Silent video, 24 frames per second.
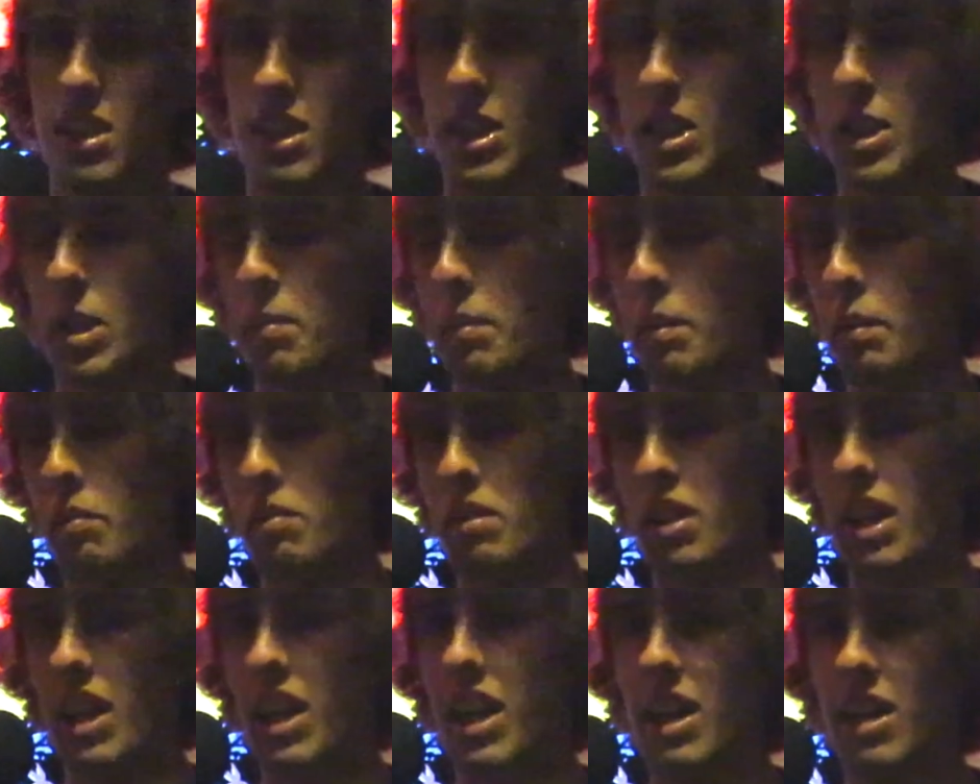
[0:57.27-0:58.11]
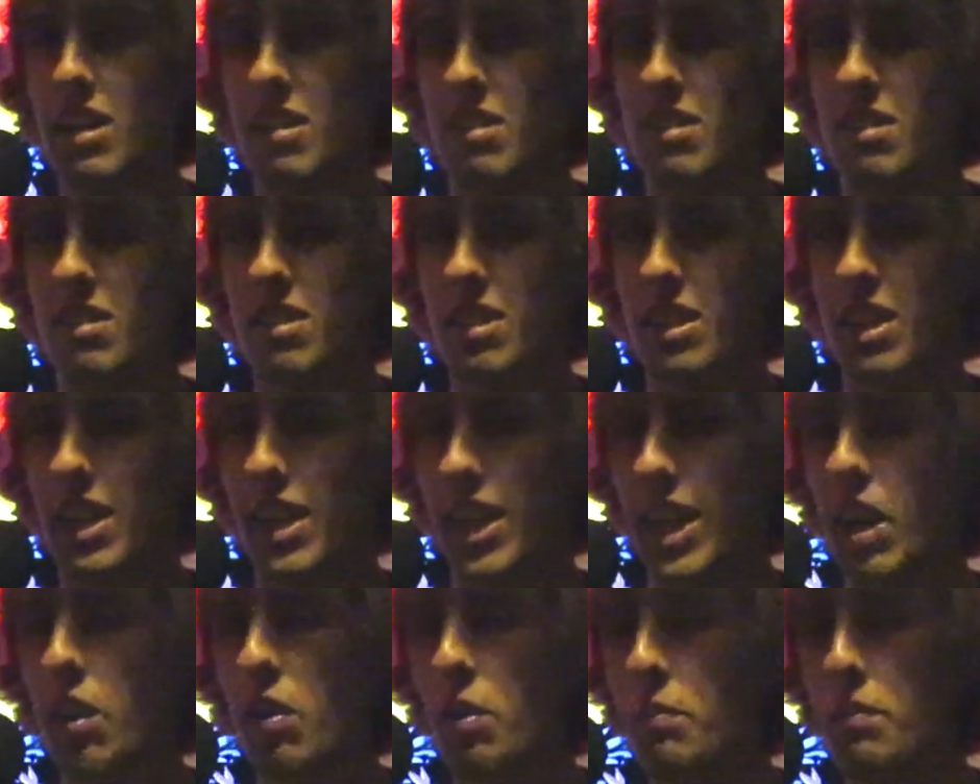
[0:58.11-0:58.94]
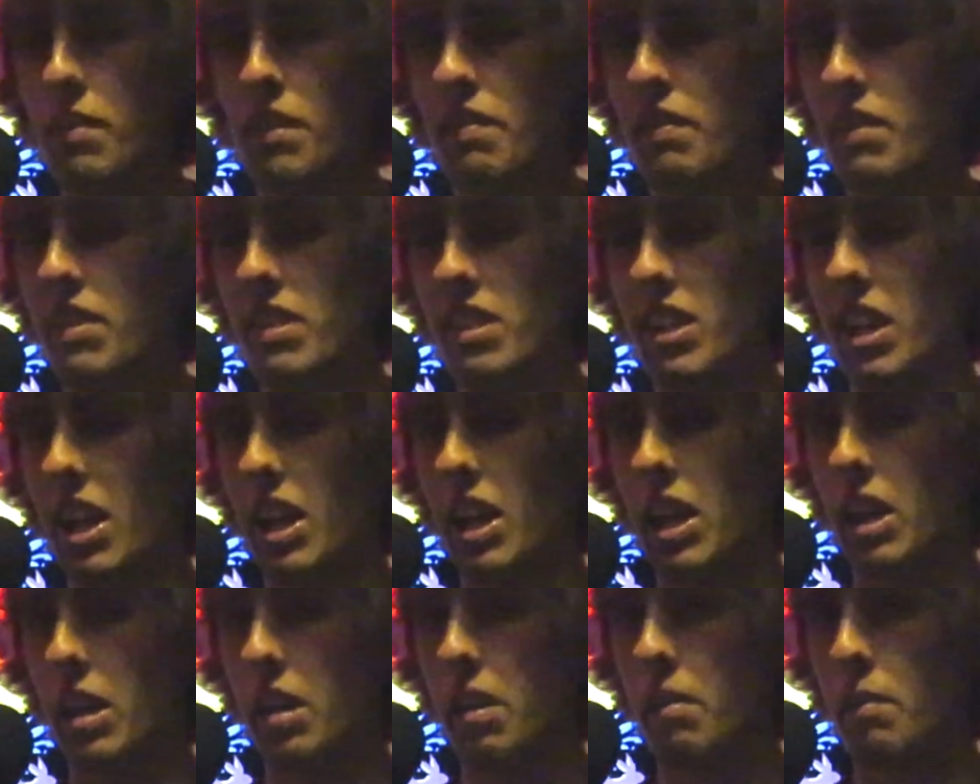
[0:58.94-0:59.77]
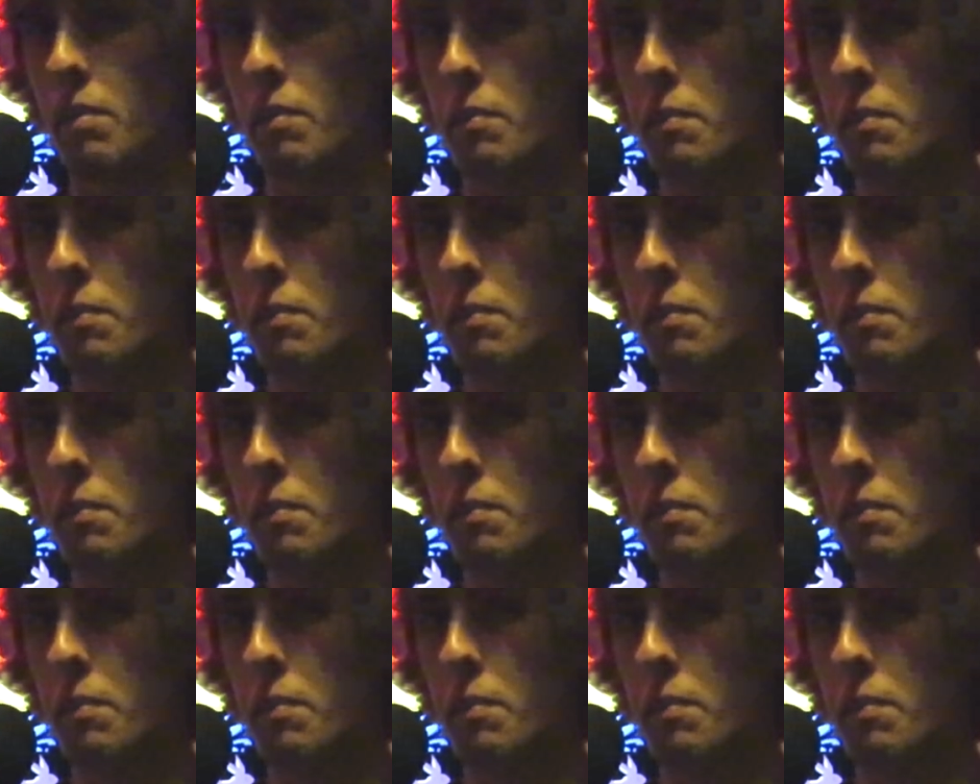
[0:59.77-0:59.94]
Y te preguntarás, ¿qué hago en Memphis, darling?